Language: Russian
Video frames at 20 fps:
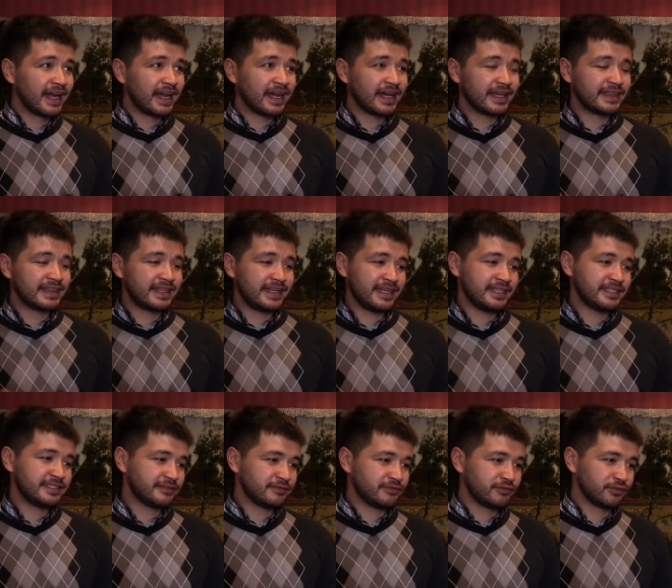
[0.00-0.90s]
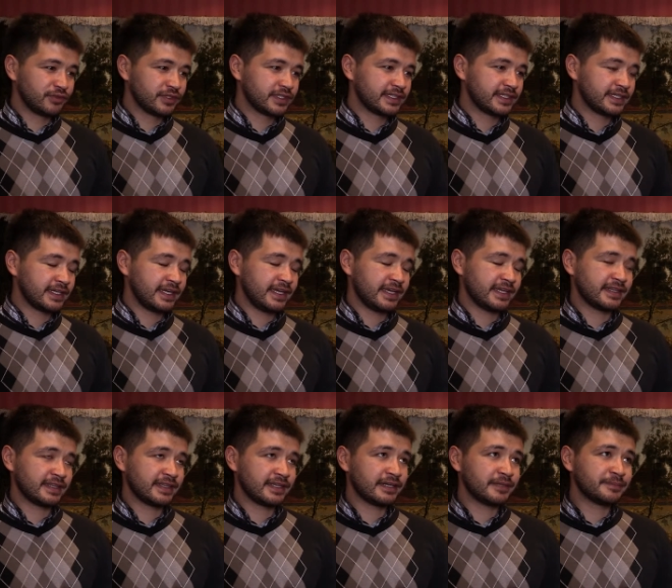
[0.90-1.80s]
А третья функция –
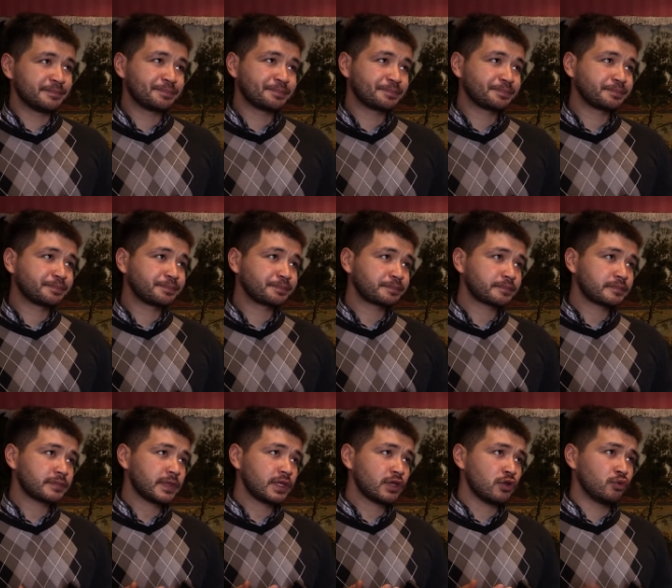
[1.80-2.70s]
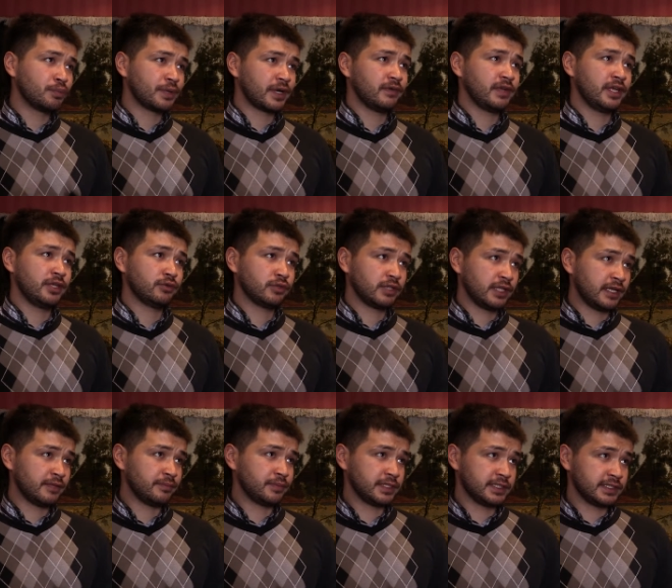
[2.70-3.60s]
это управление
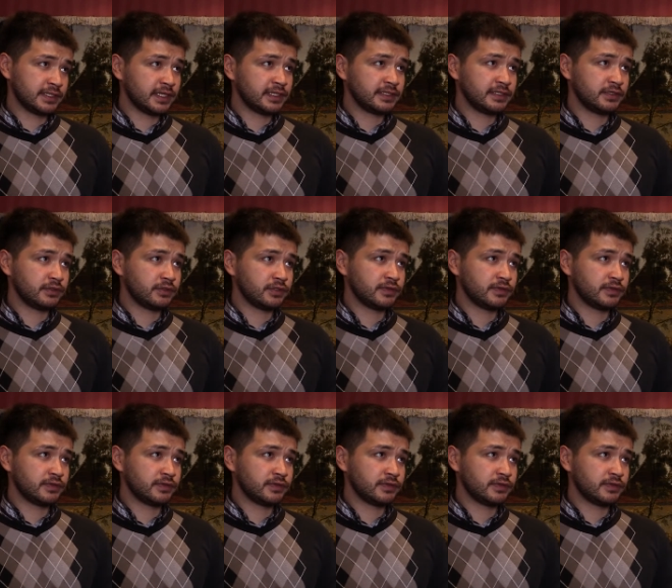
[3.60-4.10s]
онлайн-презентацией.